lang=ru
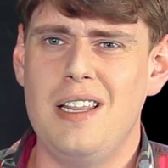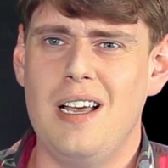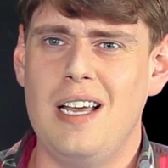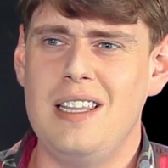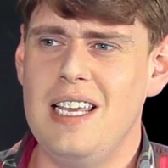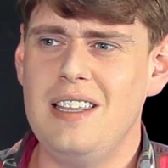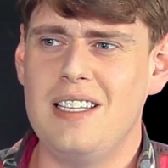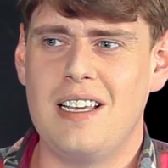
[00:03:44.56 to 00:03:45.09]

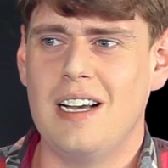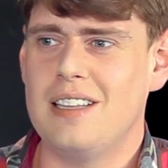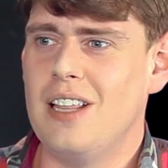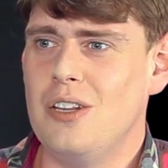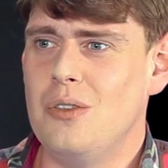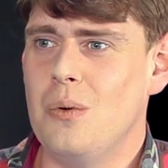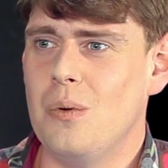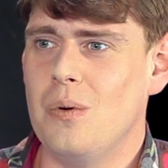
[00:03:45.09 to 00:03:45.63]
они это как-то
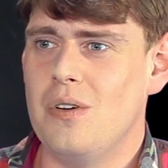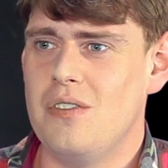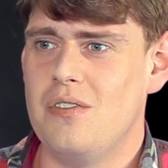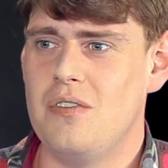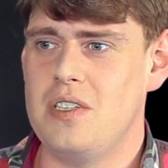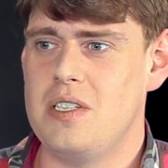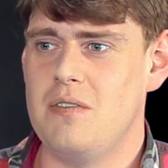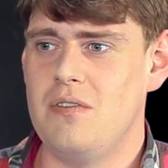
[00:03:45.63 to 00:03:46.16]
ну,
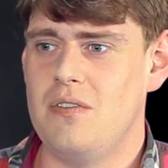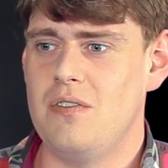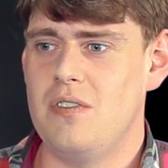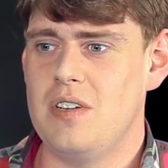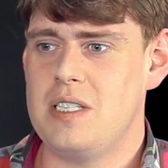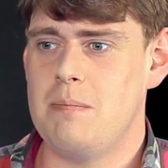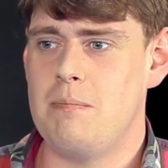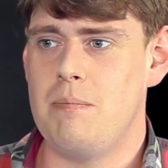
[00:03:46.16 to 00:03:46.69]

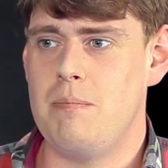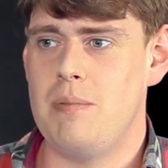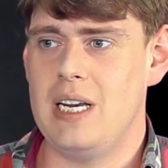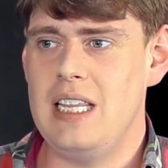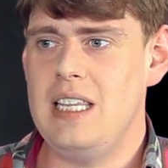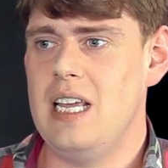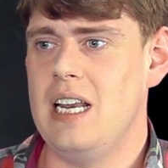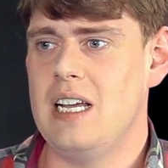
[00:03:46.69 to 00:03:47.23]

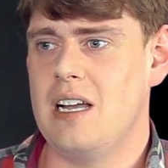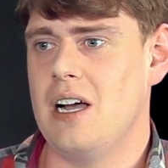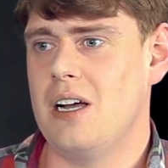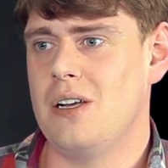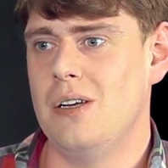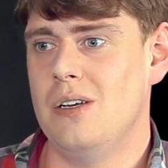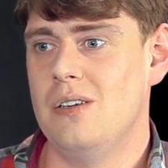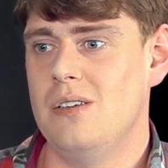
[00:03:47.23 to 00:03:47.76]
восприняли
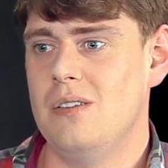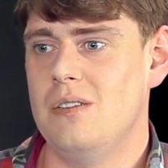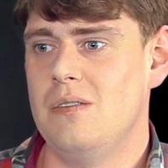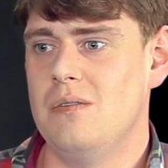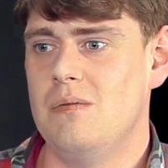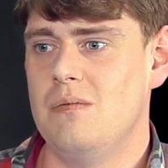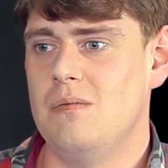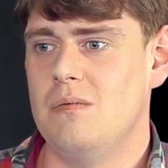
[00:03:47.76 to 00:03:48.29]
как
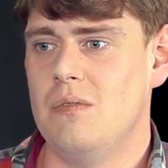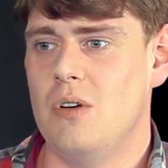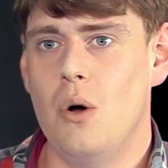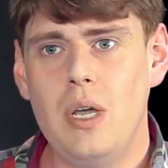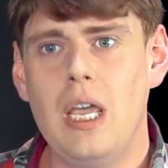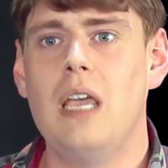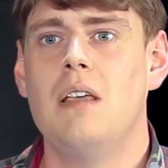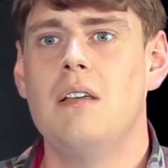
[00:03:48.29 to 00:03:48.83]

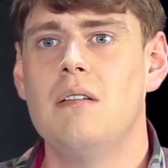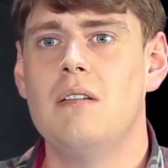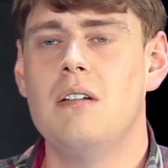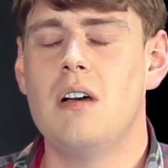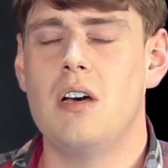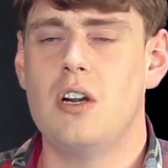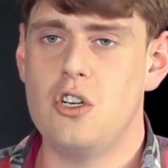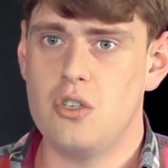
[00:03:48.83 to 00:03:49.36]
«Окей,
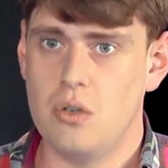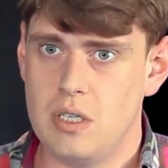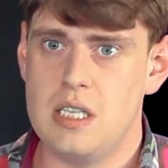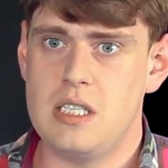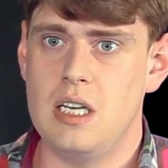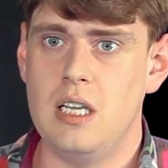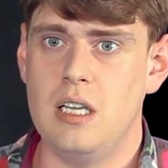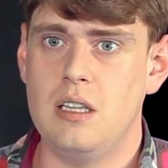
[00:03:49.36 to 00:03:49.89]
хорошо,
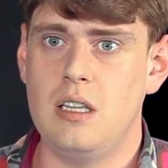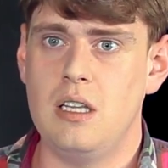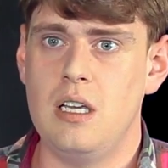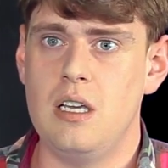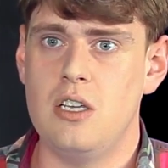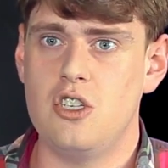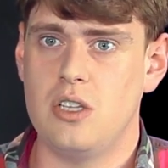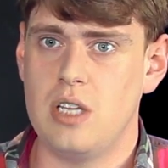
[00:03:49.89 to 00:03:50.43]
если
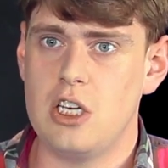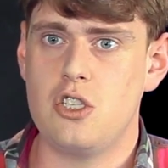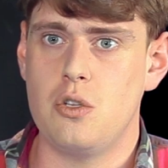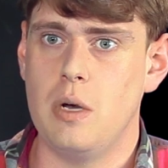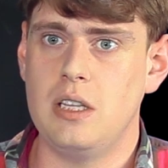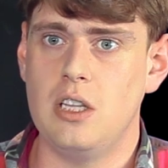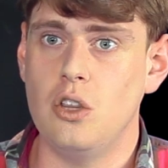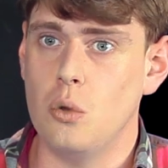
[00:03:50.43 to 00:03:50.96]
ты считаешь,
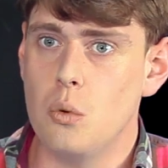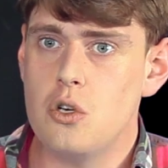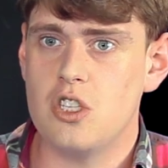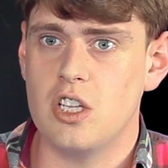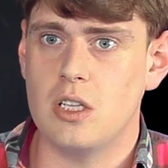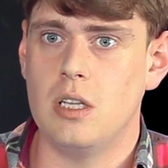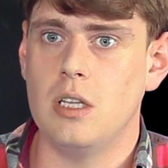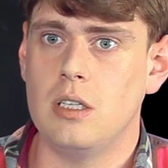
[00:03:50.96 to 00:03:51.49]
что это
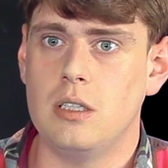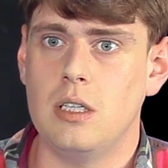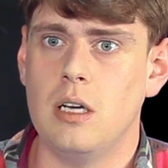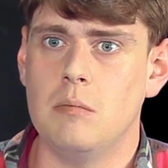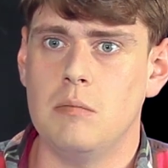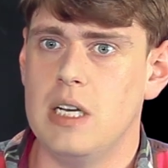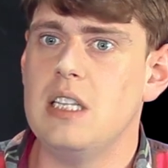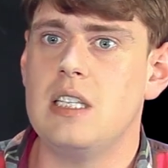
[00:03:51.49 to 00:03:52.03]
нужно, тогда
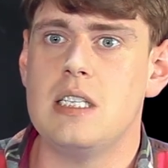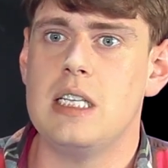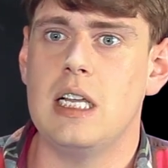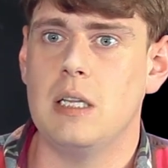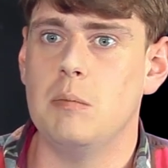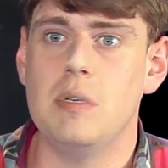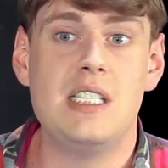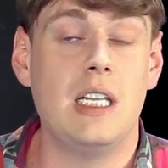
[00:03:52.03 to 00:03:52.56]
мы это
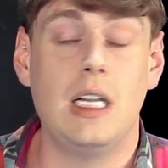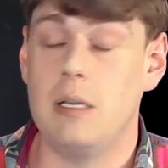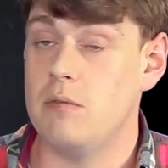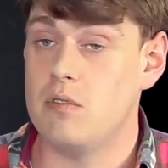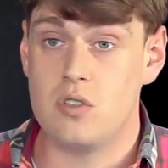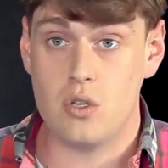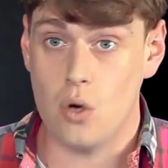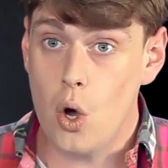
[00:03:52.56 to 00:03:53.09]
сделаем, мы сделаем
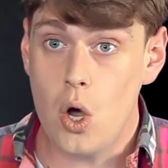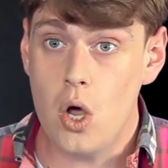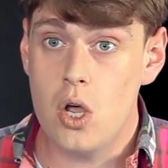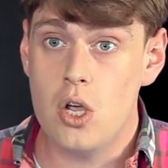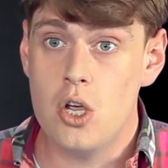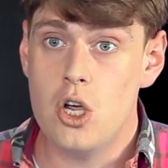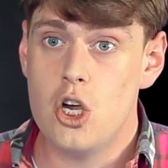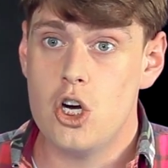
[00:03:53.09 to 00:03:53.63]
все,
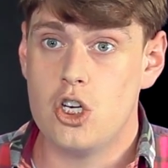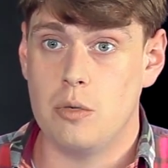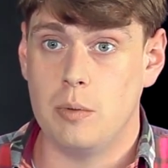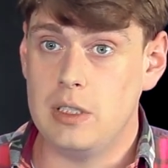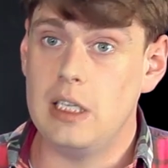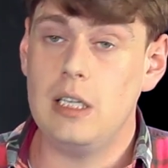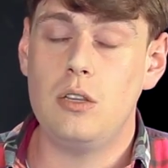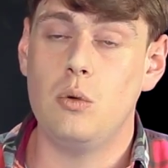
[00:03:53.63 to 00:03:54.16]
чтобы
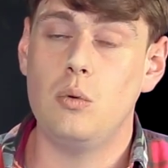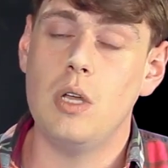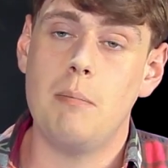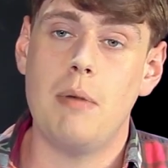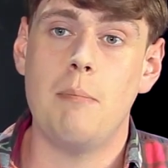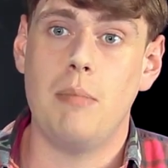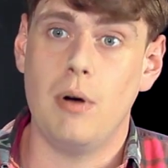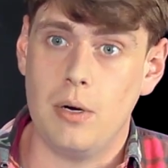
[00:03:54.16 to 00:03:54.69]
ты туда
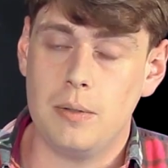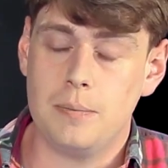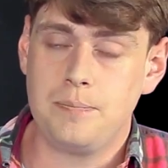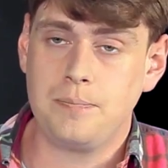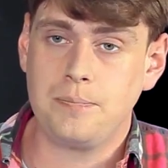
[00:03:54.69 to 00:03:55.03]
попал».